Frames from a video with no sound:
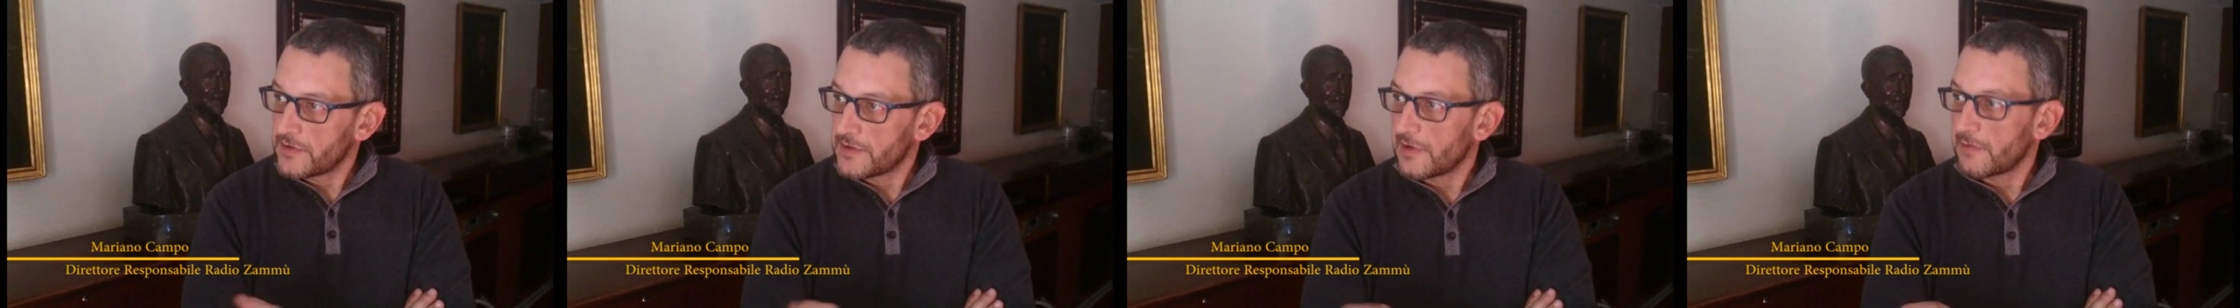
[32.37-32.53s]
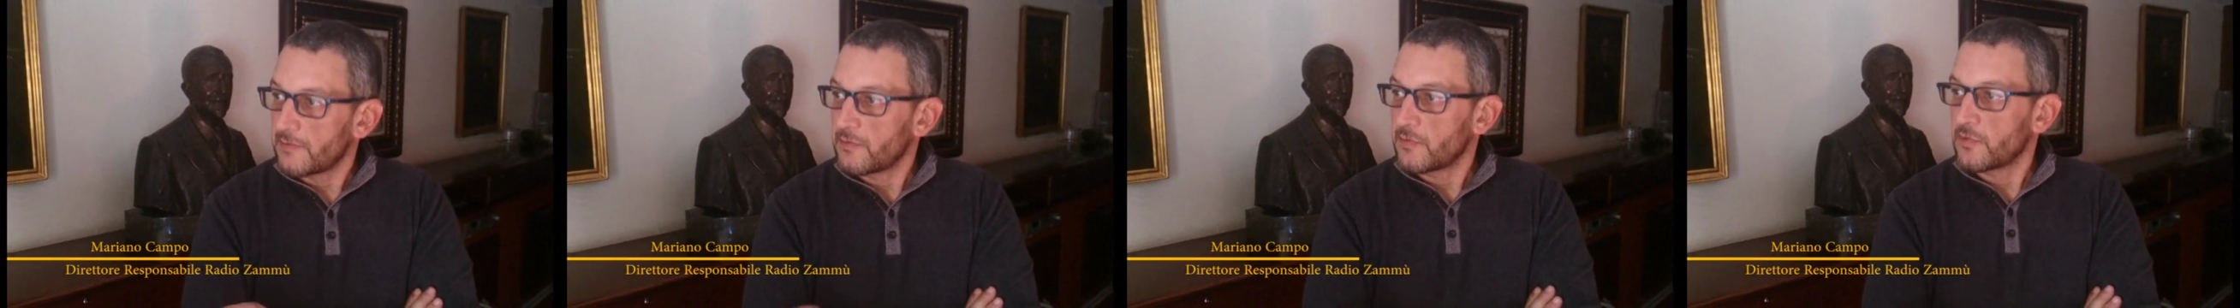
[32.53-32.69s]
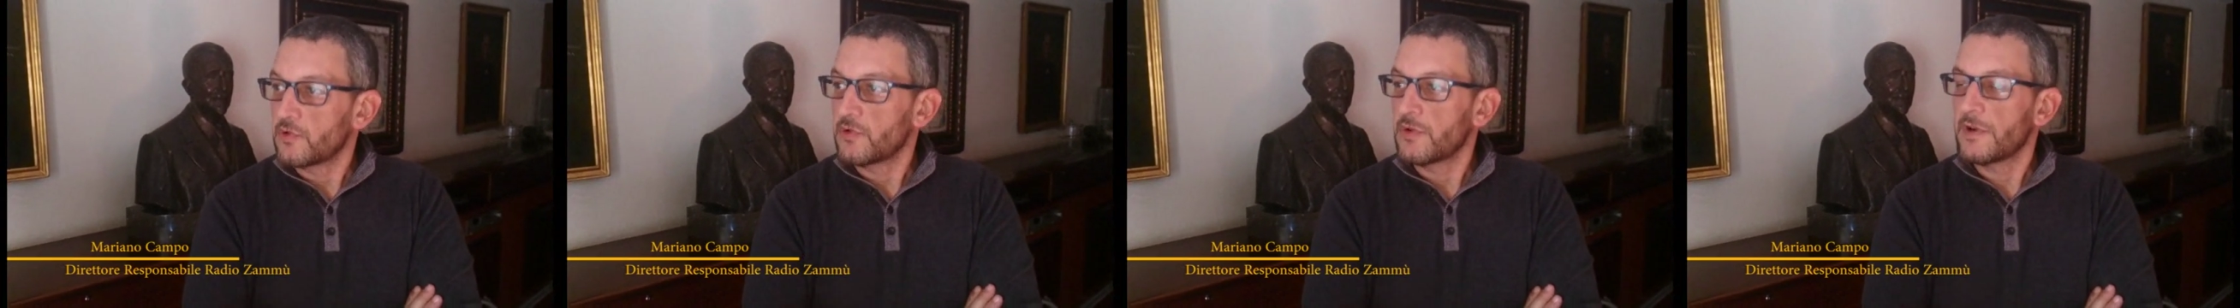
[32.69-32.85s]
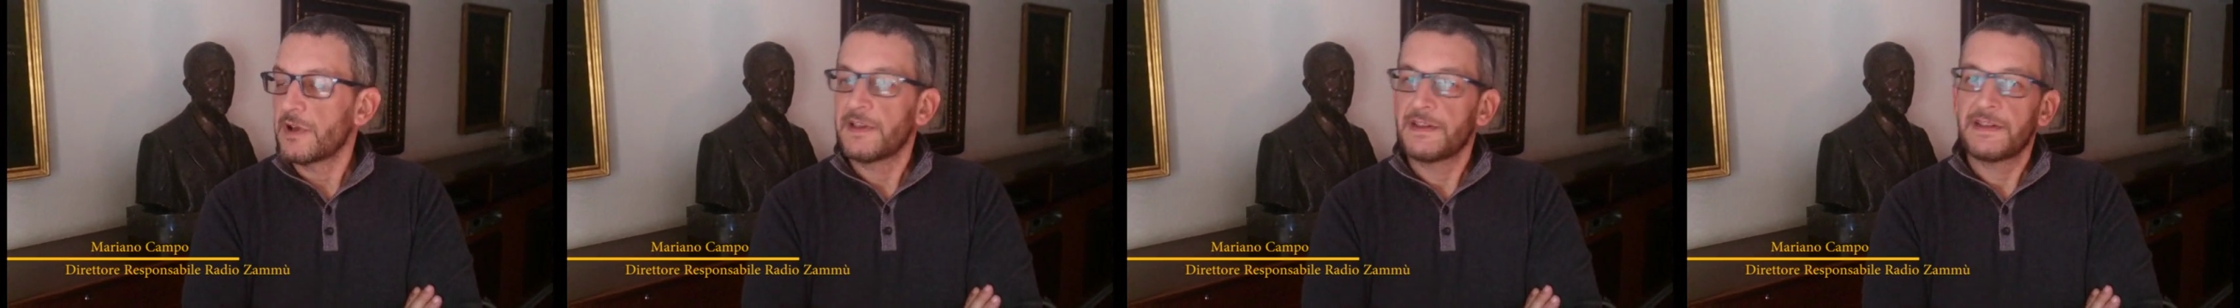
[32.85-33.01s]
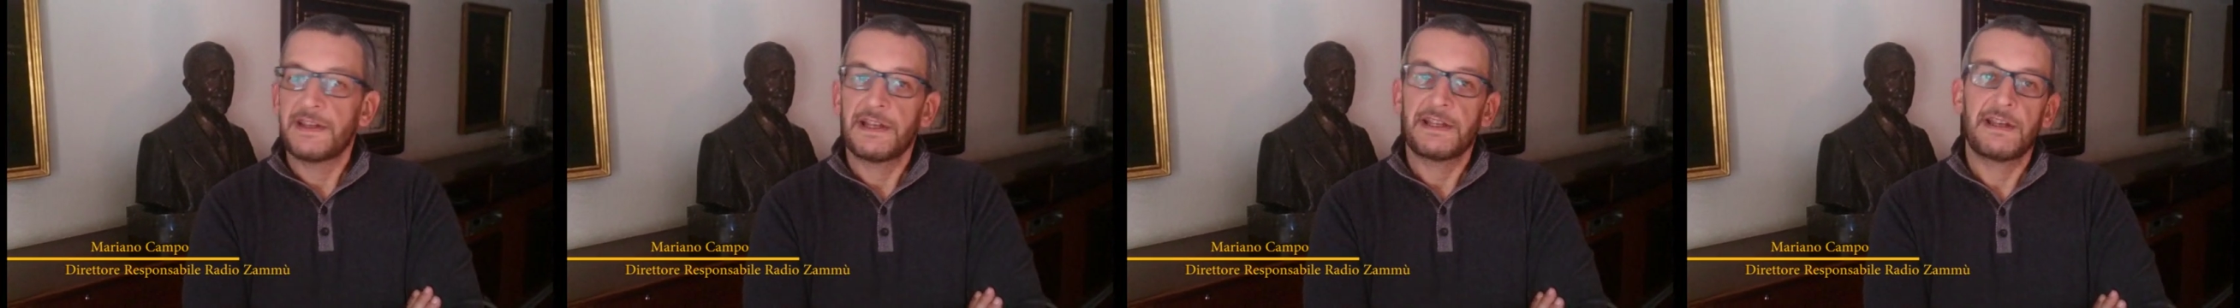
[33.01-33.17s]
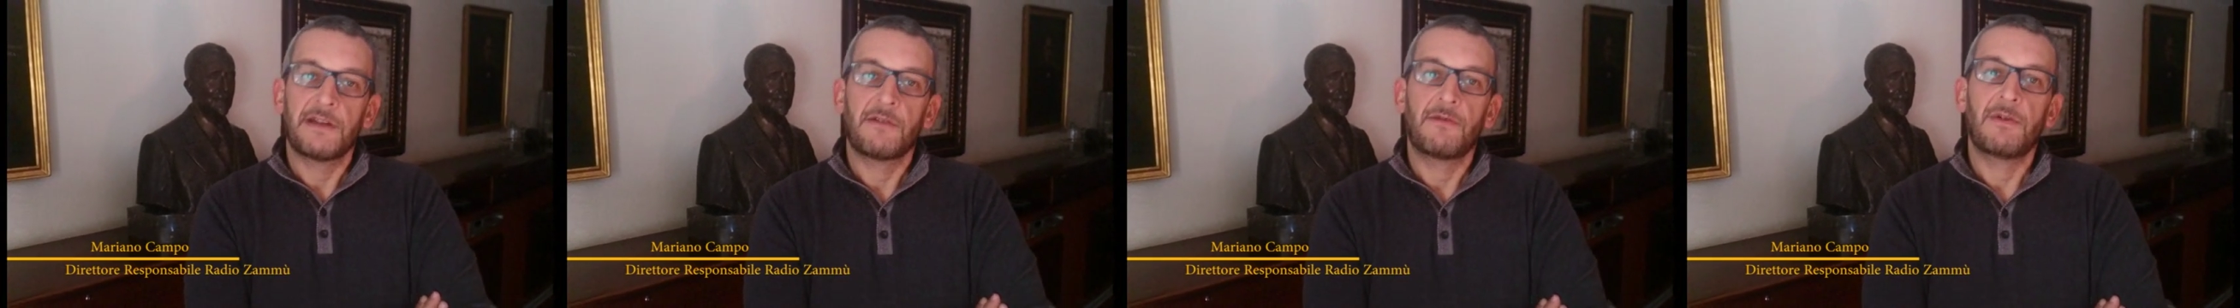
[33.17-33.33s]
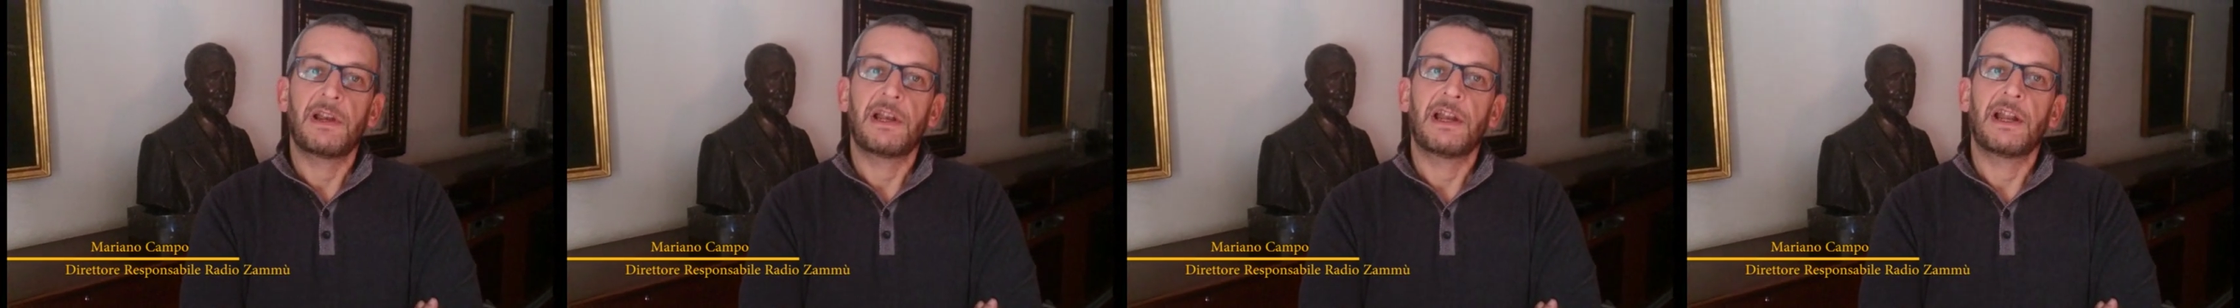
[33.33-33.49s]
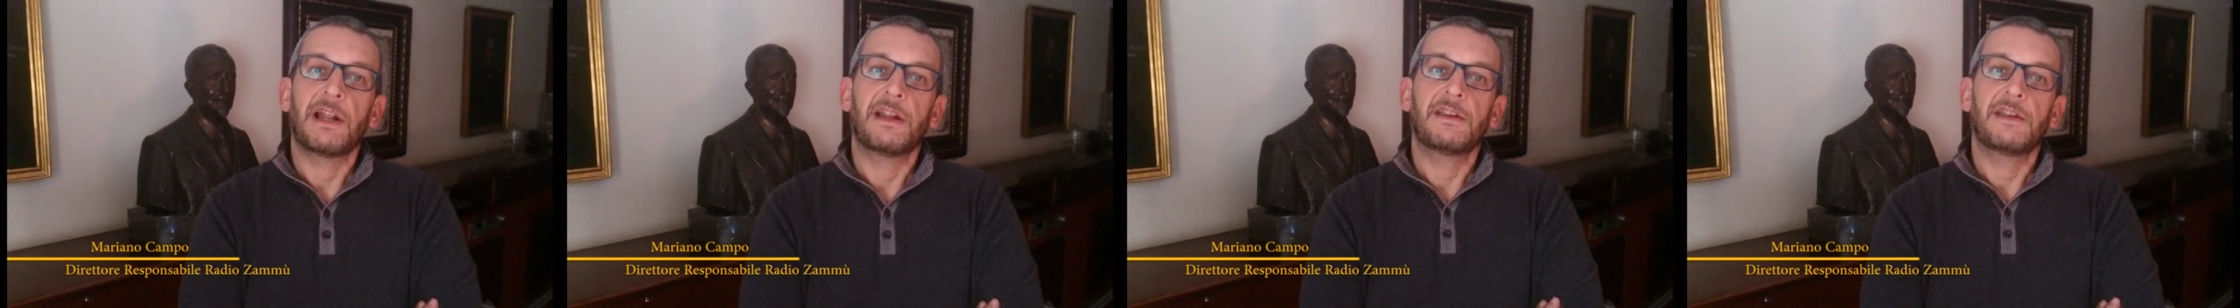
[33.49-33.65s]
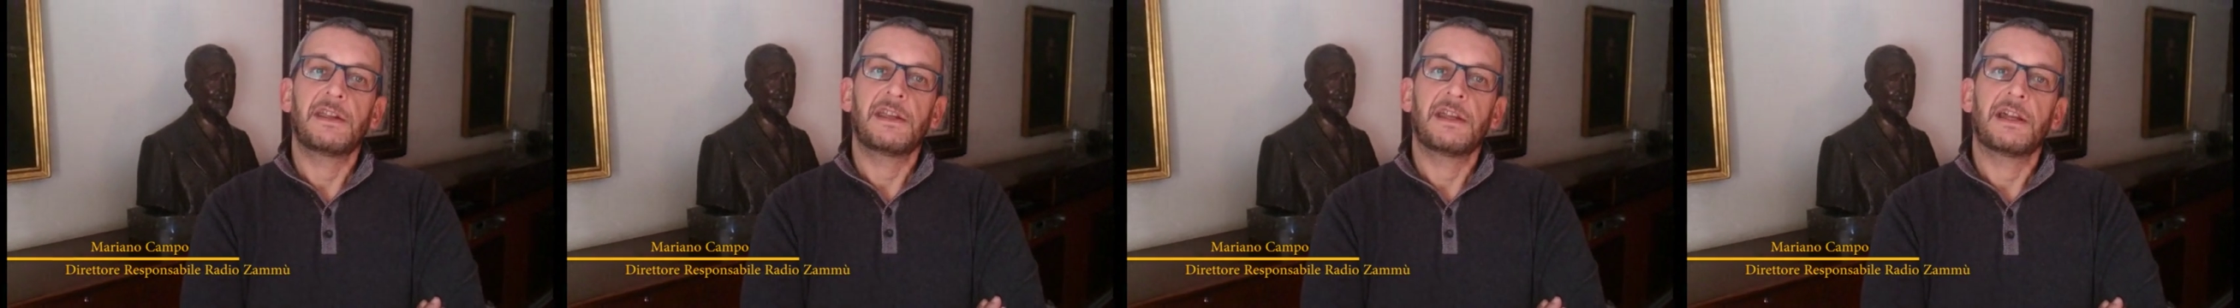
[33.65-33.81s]
Zammu è stata
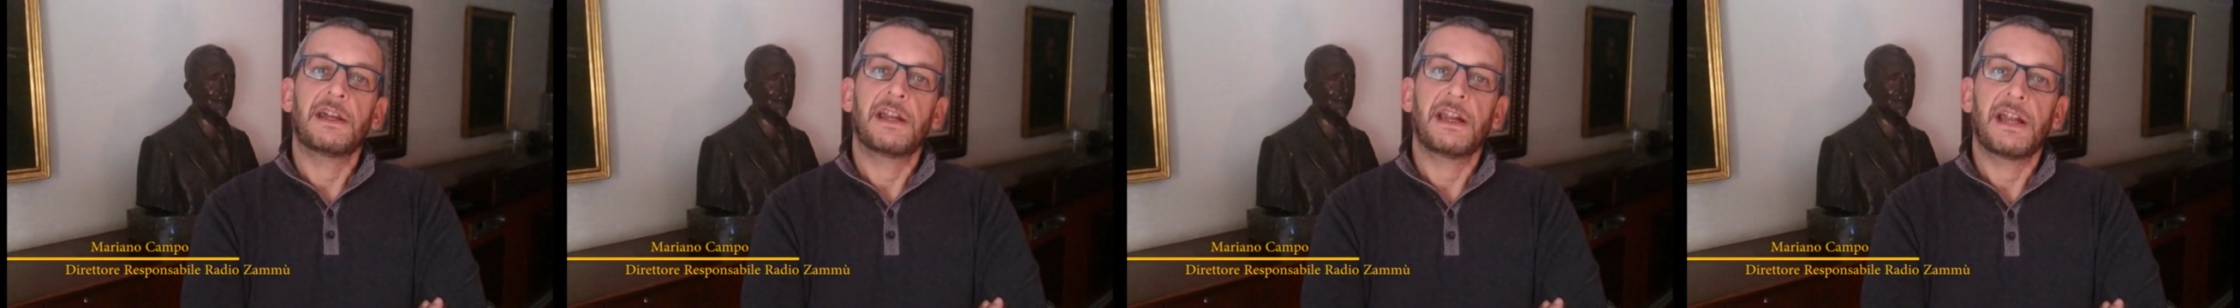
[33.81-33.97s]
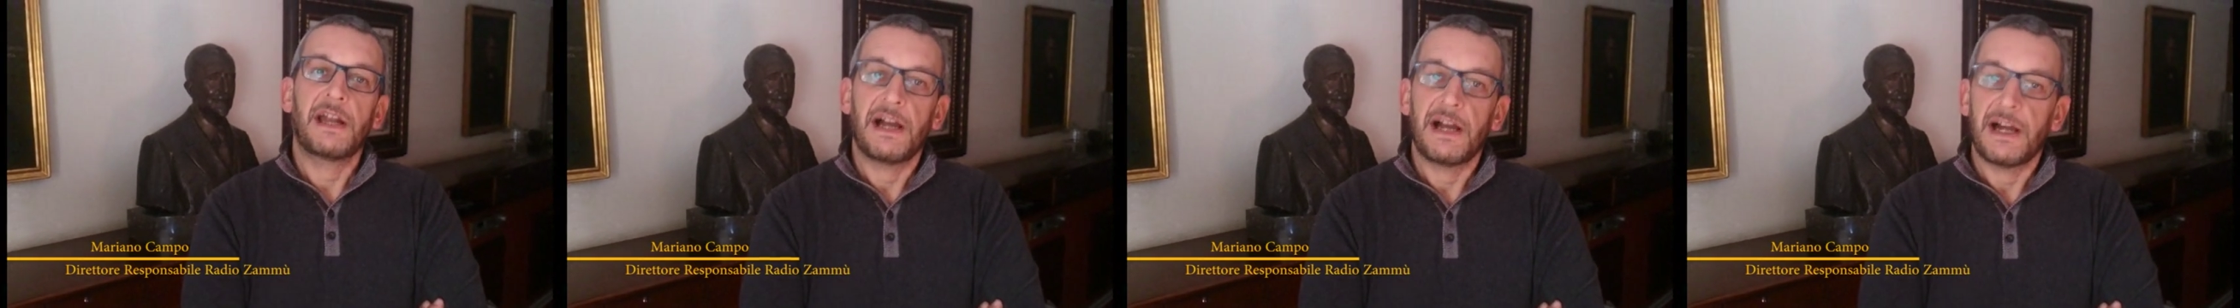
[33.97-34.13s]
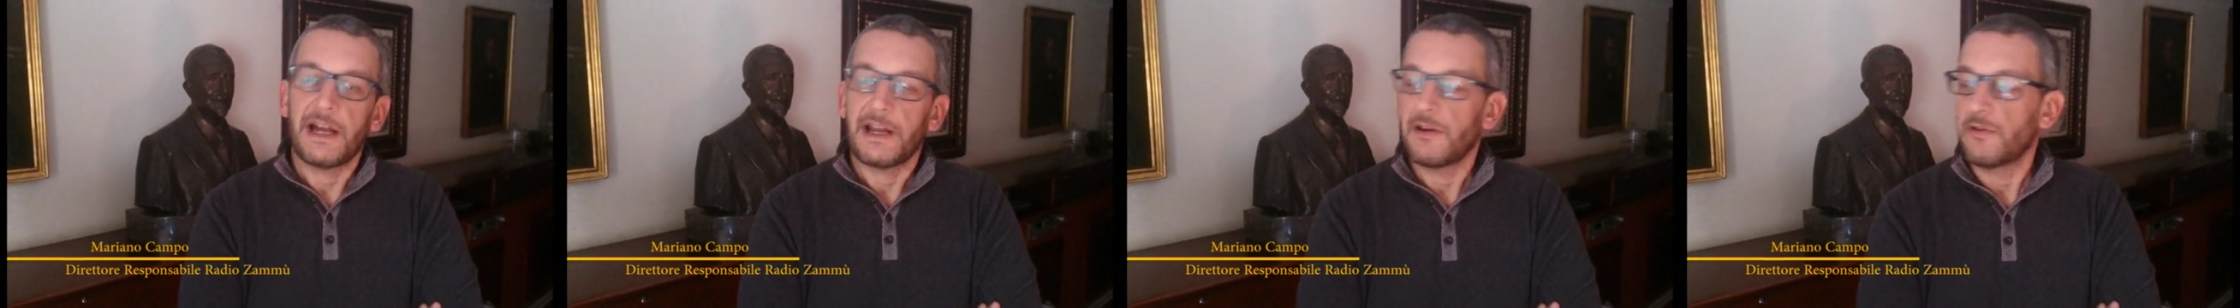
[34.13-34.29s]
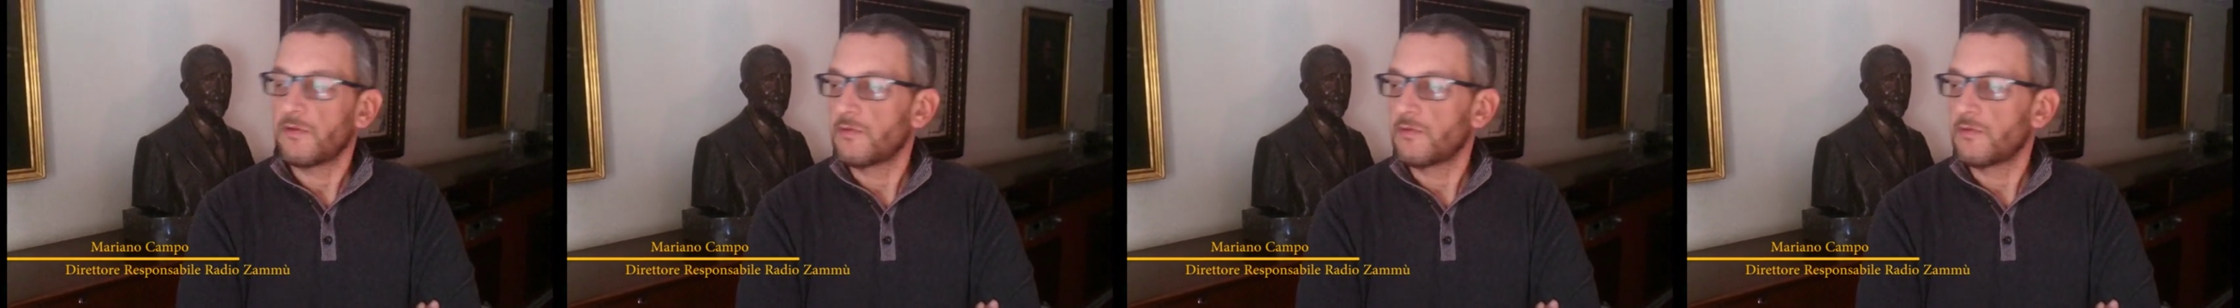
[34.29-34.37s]
quella di creare